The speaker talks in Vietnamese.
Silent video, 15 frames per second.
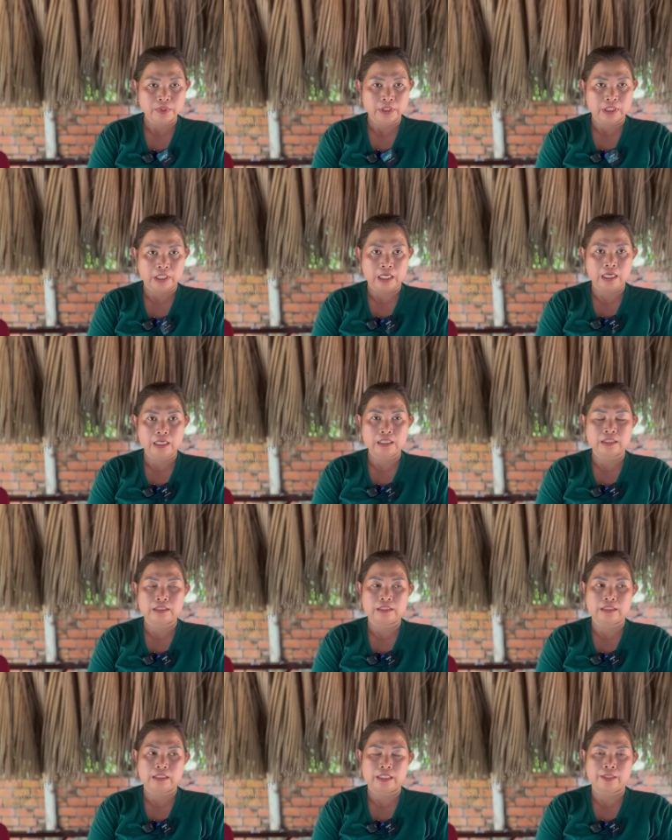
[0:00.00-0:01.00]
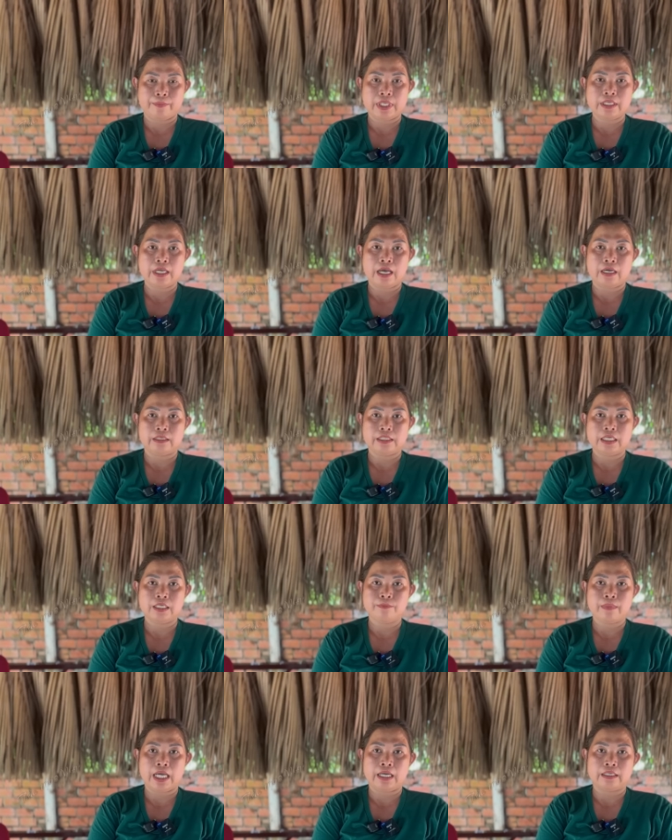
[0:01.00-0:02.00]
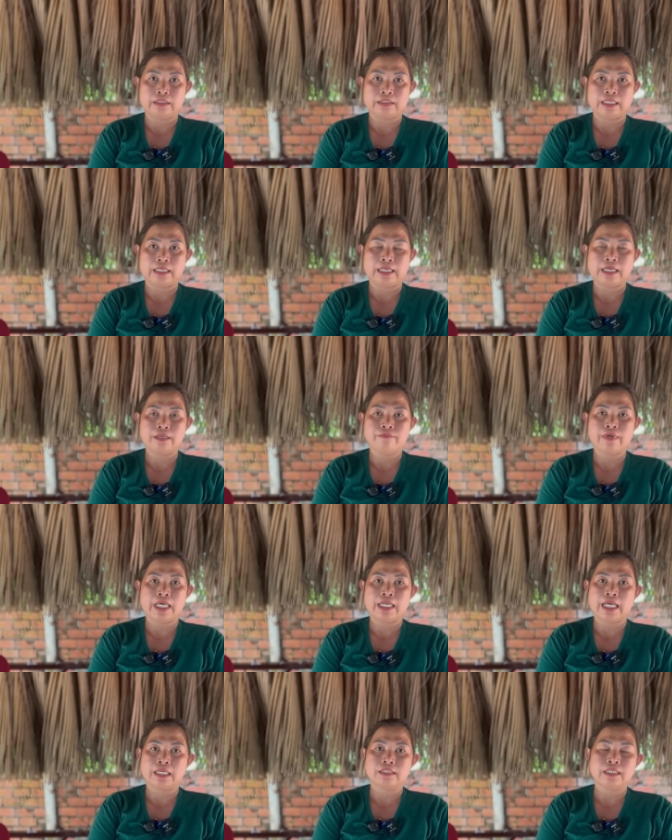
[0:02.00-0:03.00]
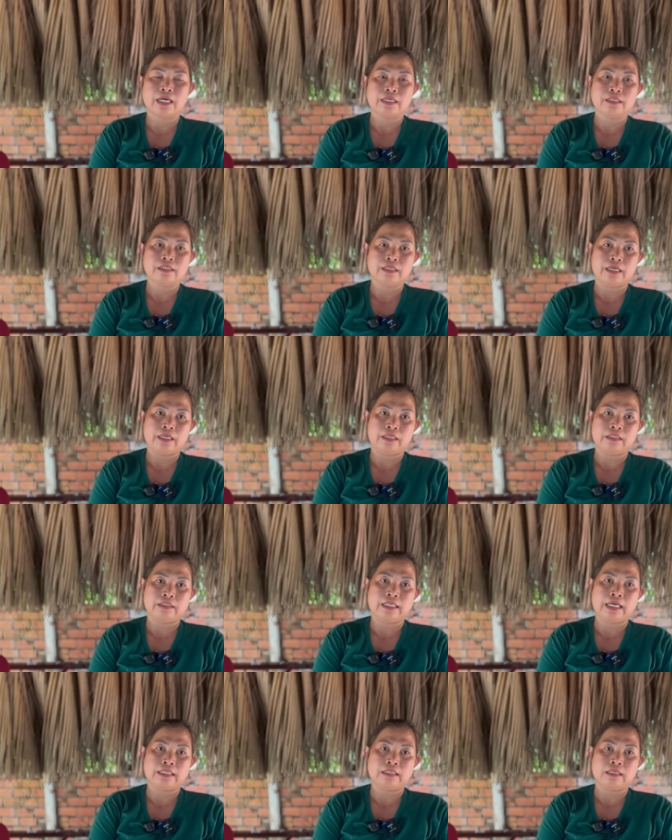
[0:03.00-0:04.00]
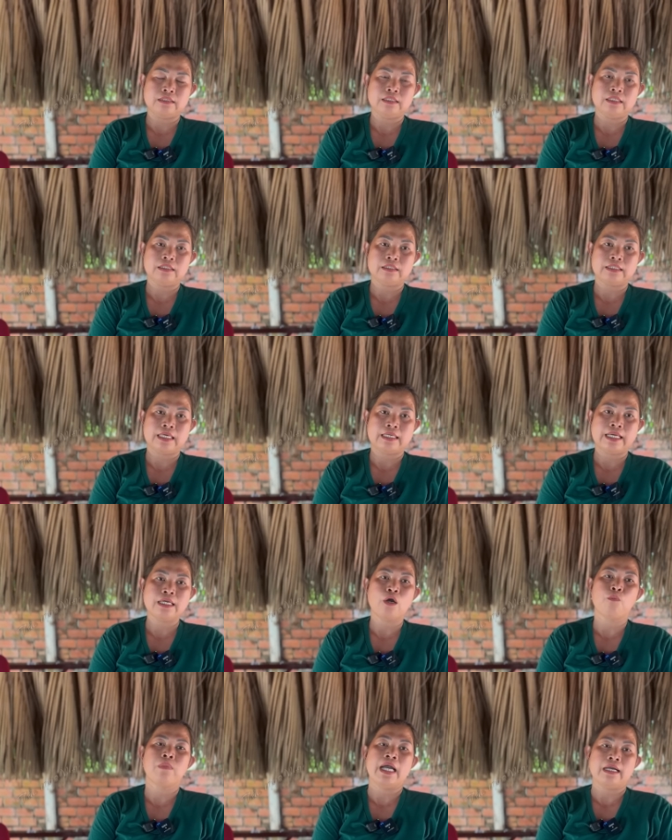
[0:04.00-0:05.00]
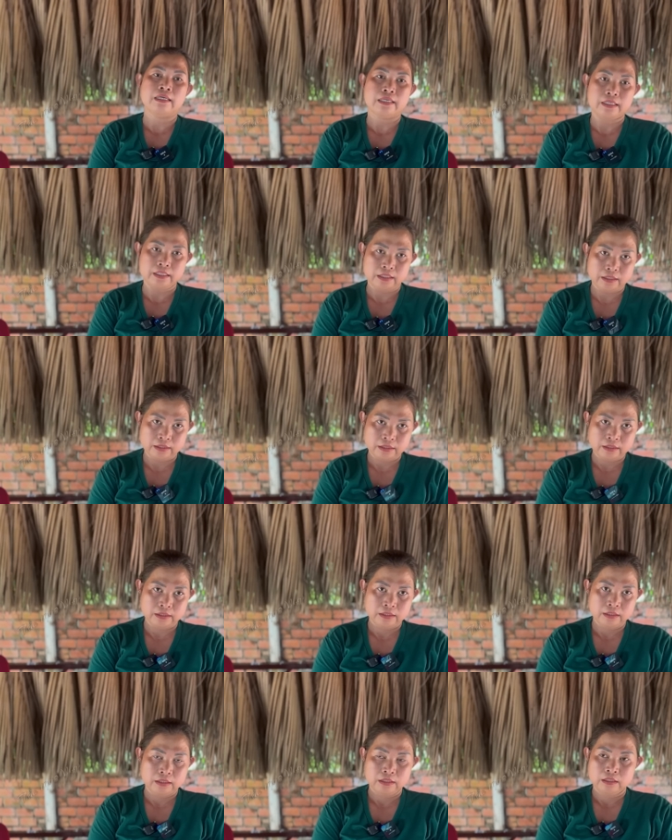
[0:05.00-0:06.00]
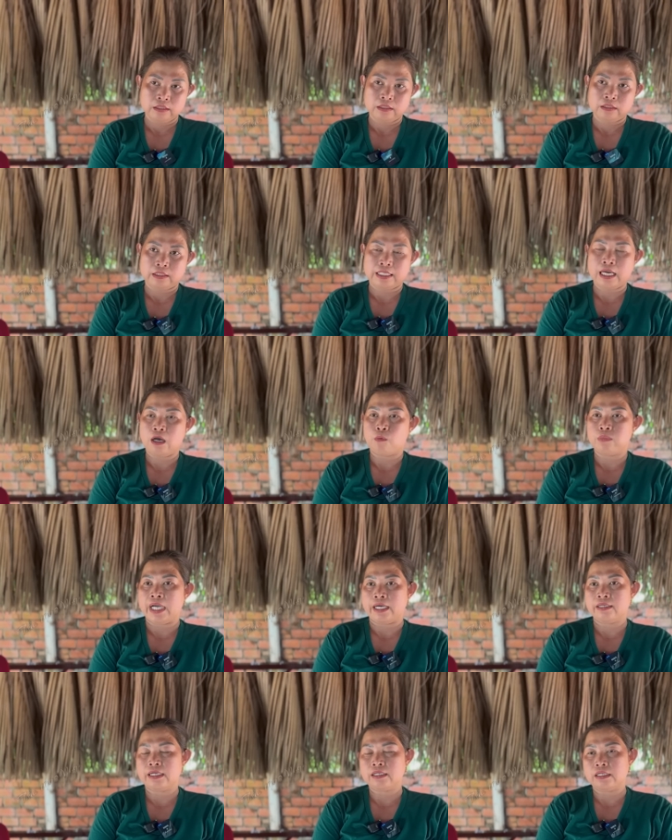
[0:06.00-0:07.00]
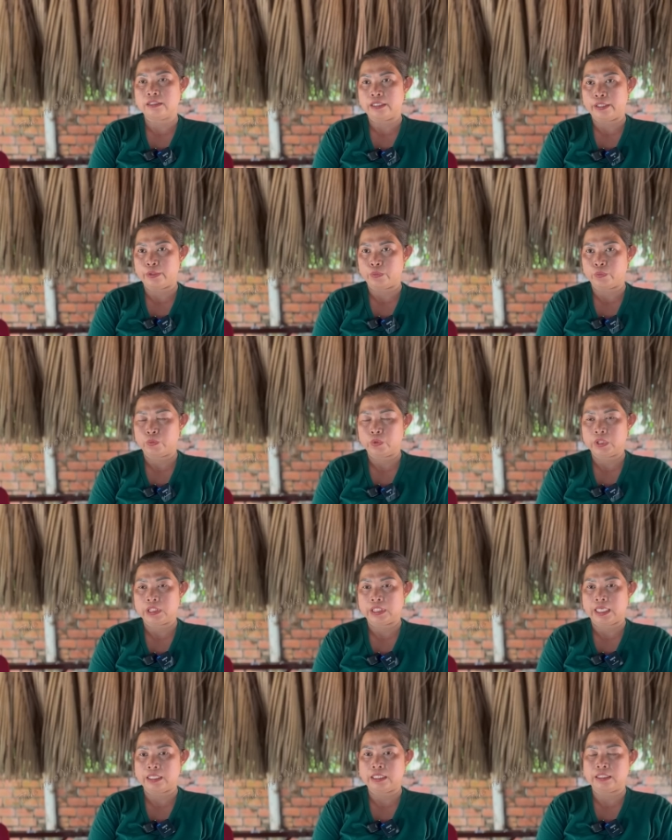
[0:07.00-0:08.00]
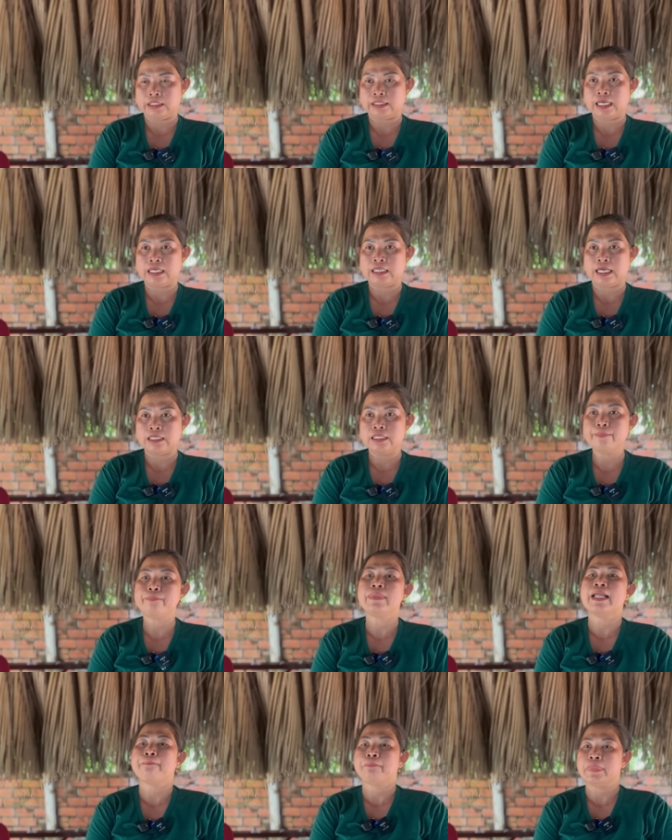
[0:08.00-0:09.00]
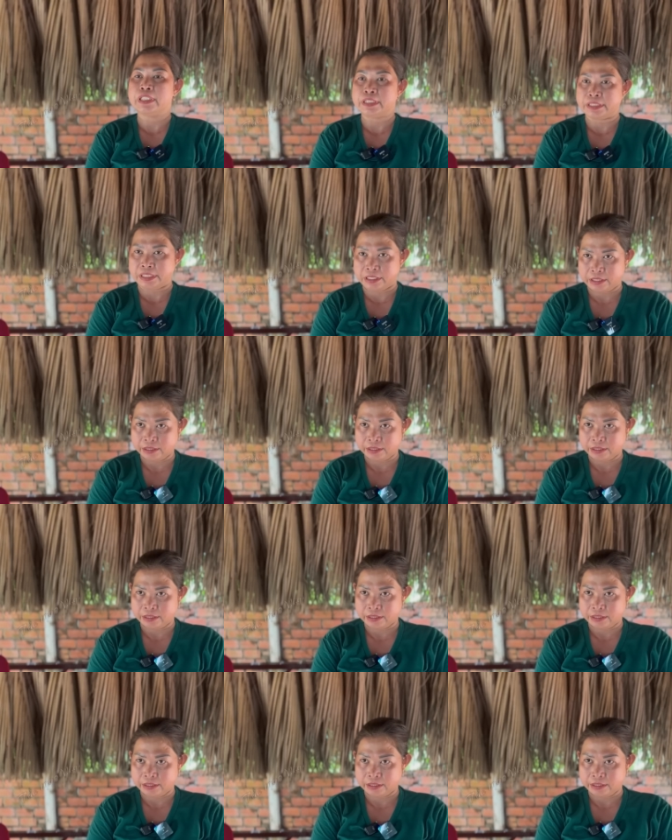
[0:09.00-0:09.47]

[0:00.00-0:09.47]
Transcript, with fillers: đó thì bây giờ khi mà người ta thấy ven ăn chơi như vậy người ta tự nhiên người ta thấy hụt hẳn đi người ta hụt hẳn rất là nhiều tại vì người ta đã giúp lòng người